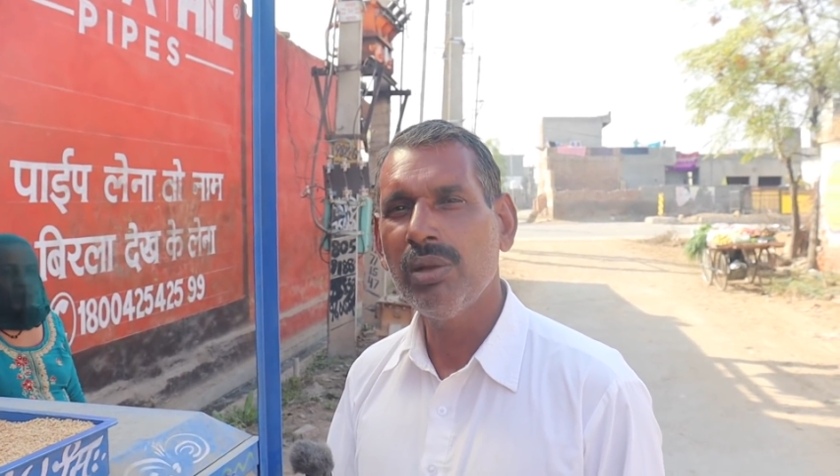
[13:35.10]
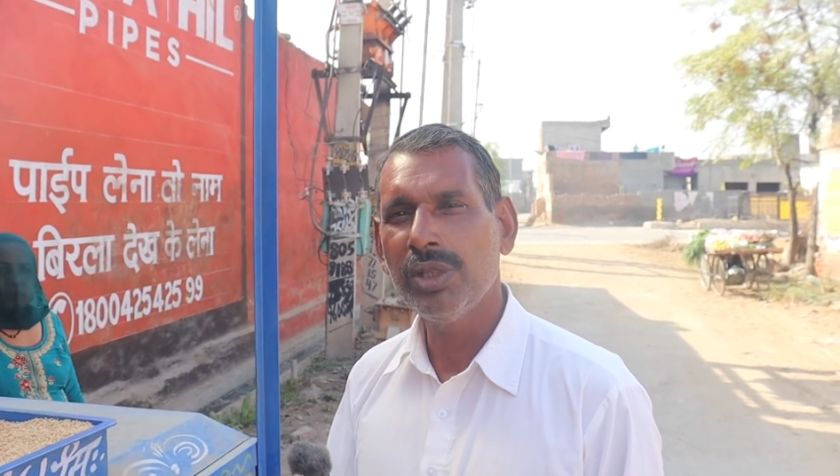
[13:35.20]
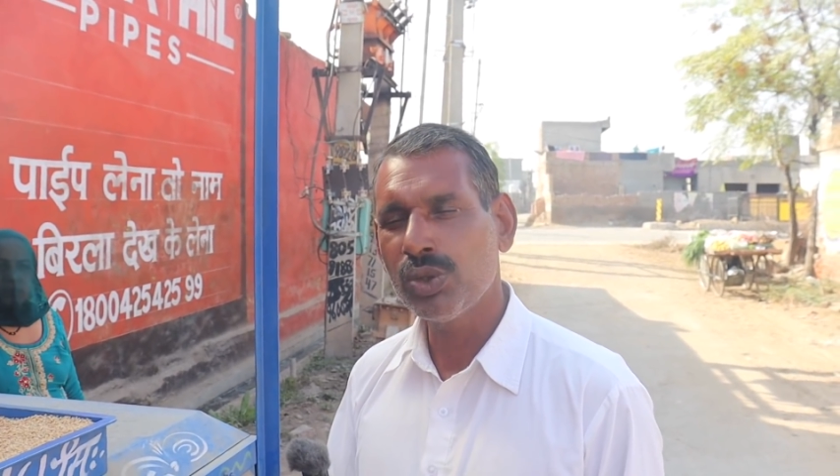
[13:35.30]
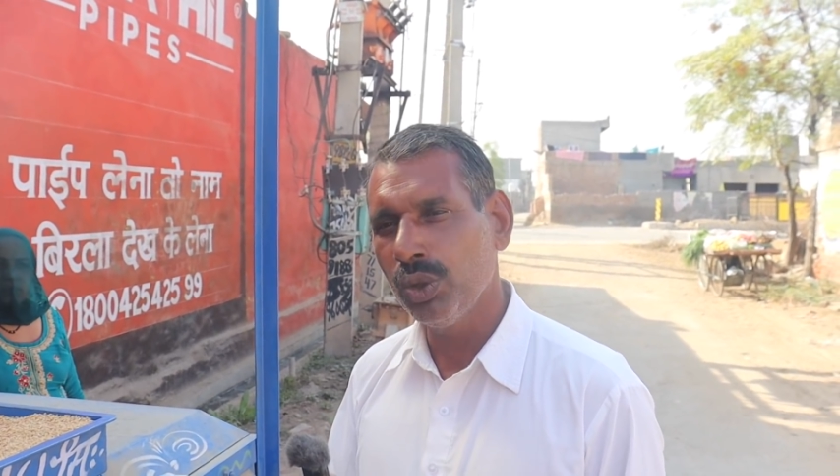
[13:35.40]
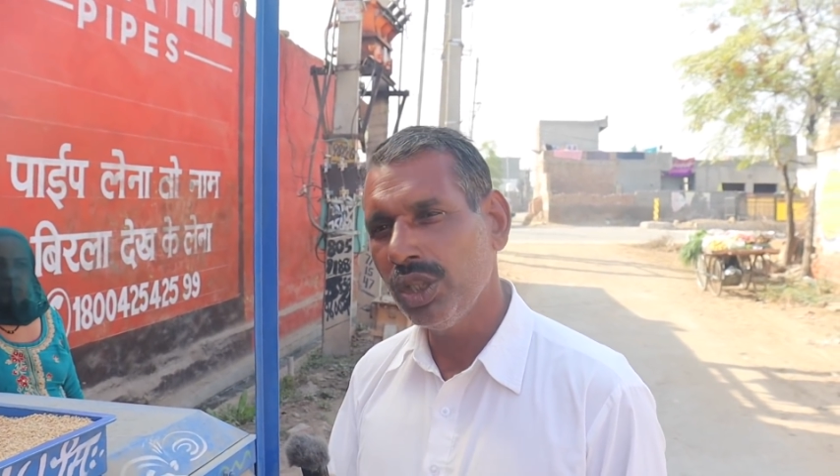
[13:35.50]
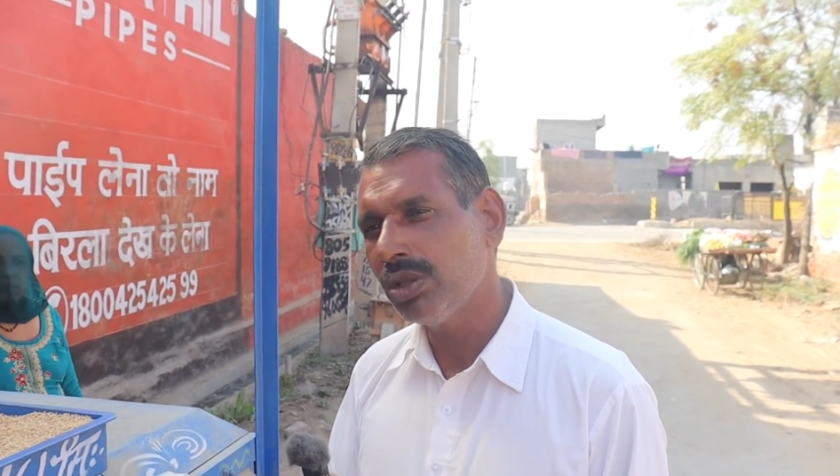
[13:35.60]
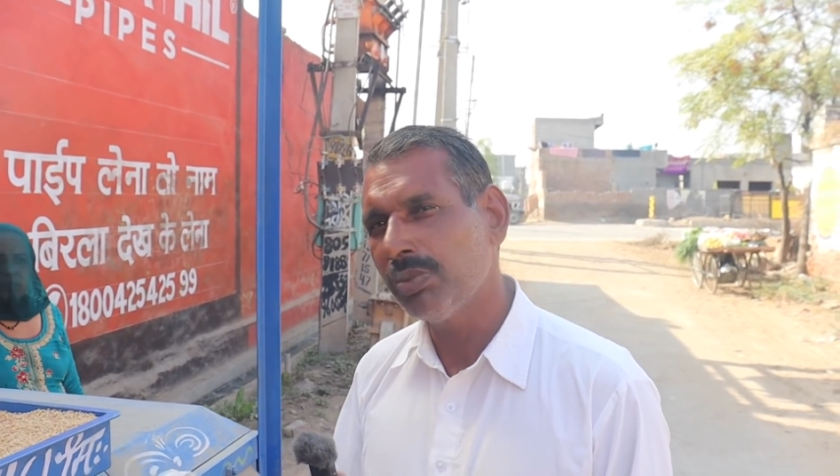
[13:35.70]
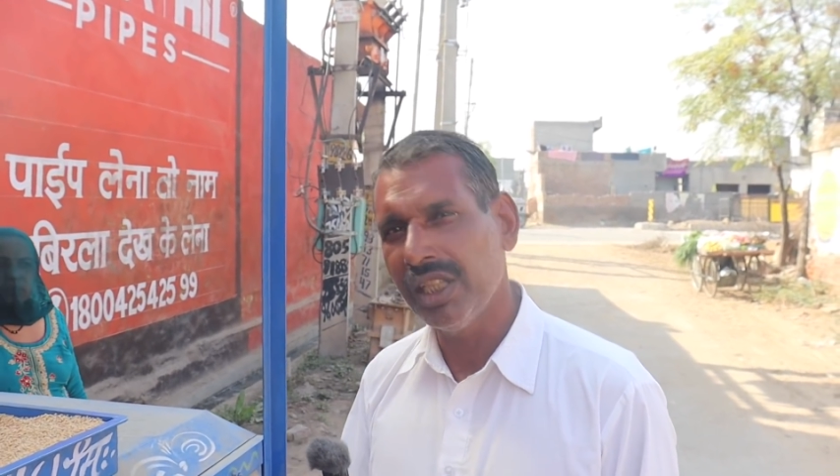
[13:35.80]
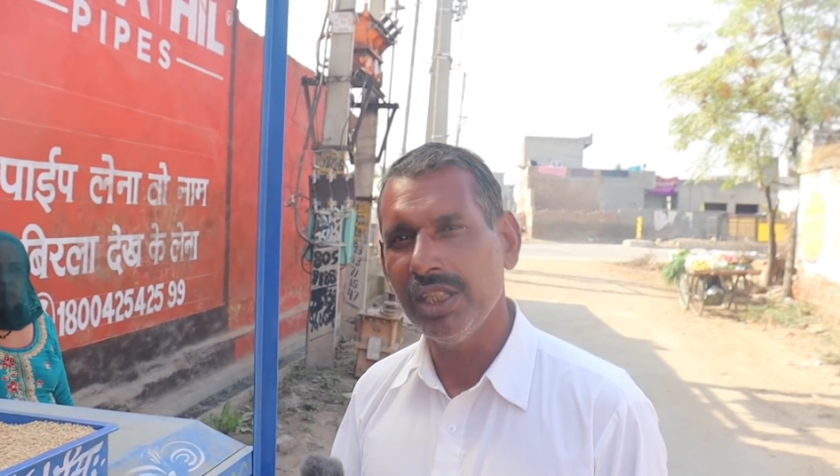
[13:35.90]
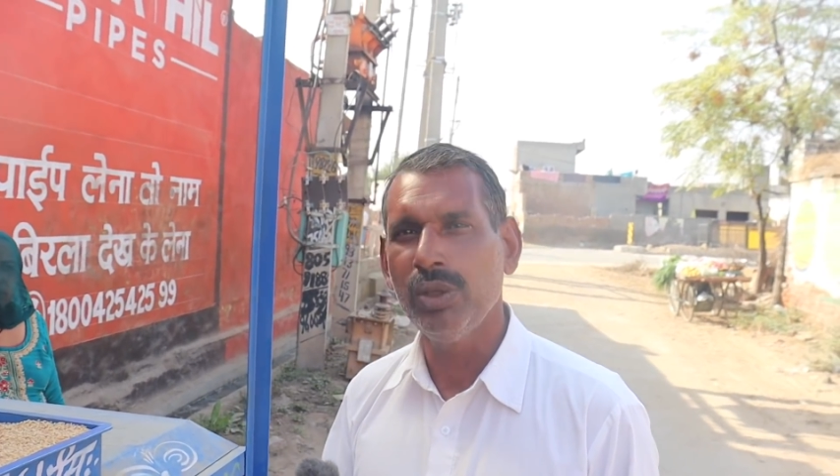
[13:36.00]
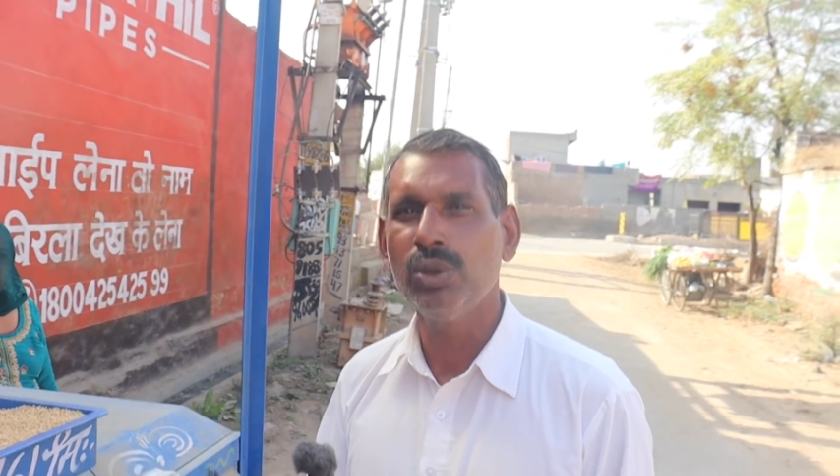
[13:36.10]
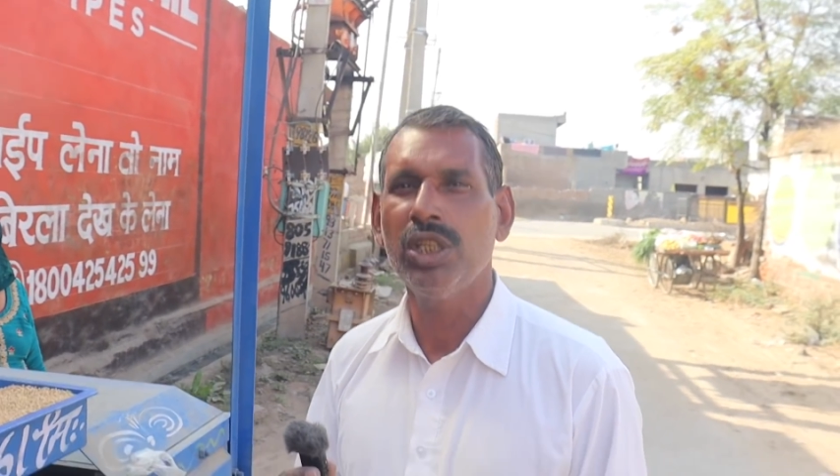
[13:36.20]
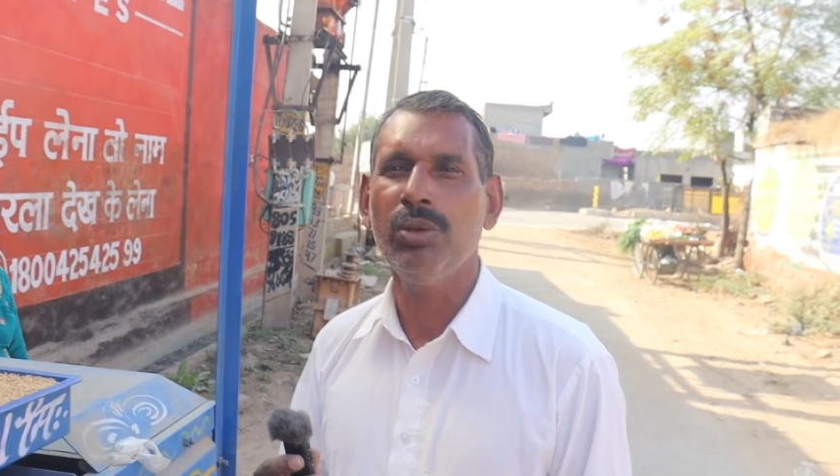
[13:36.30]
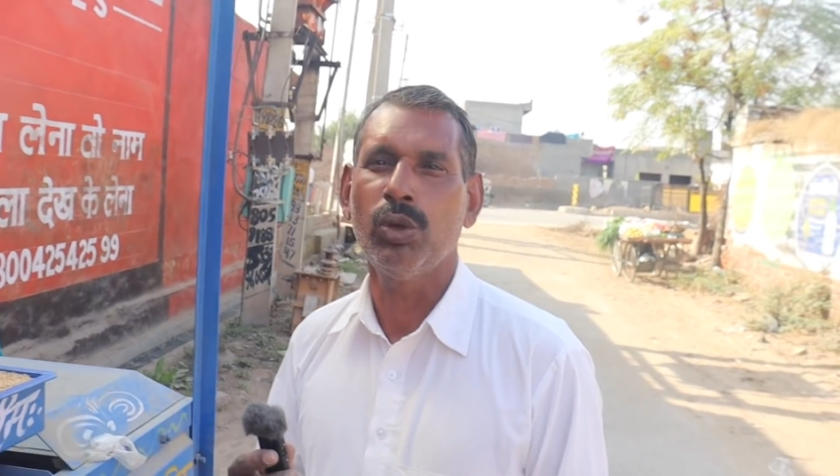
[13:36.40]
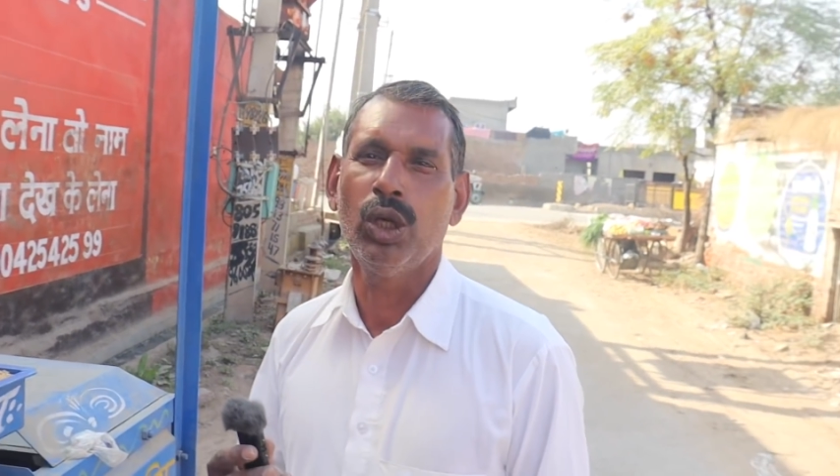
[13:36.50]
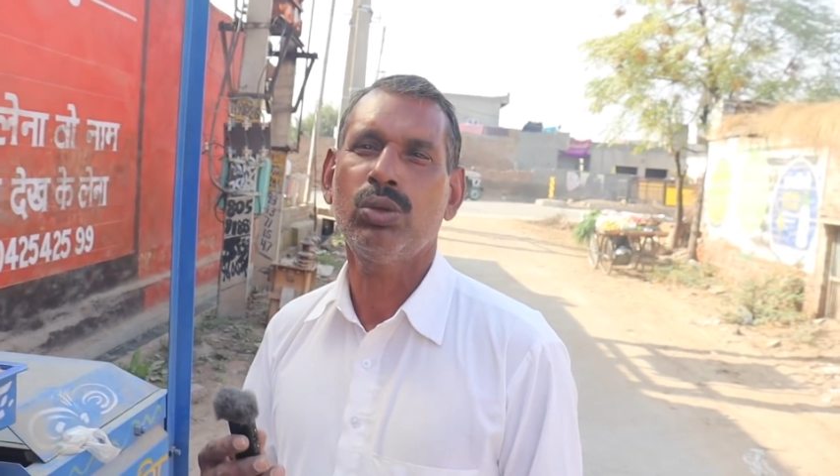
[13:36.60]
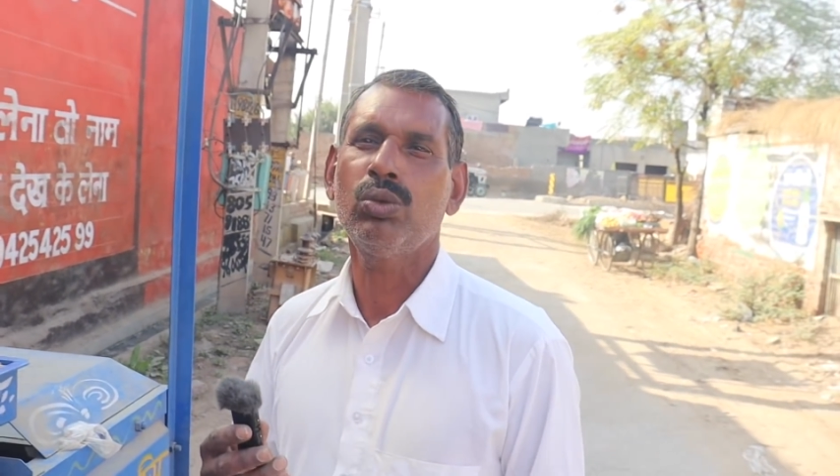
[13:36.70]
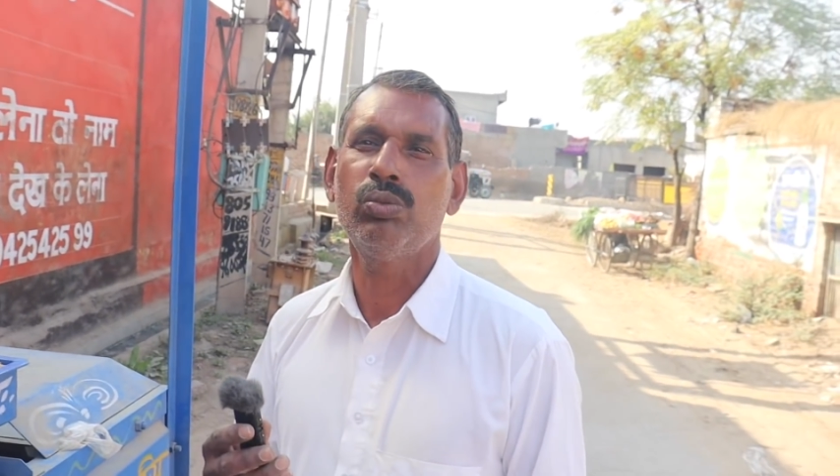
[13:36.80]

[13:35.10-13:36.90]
का मजदूरी बन जाए उतनी बहुत